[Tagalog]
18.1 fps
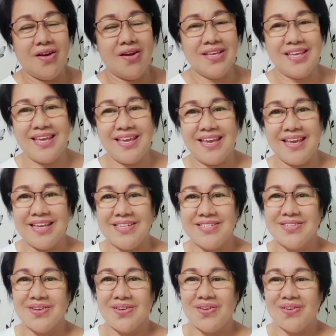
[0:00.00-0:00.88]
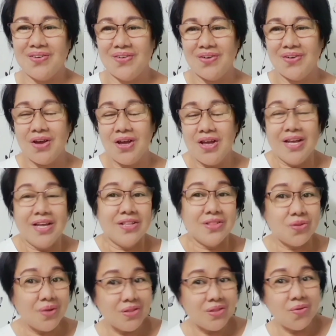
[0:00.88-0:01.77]
Okay, so,
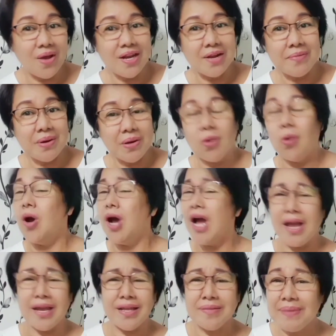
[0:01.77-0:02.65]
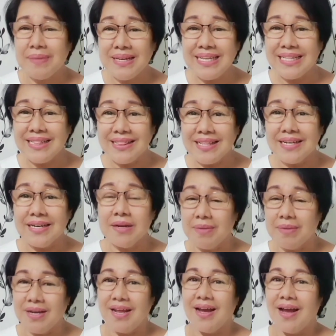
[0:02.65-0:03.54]
tuwan-tuwa naman ako. Kahit maliit lang
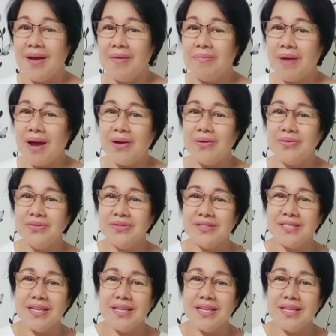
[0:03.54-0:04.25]
naman ang amount.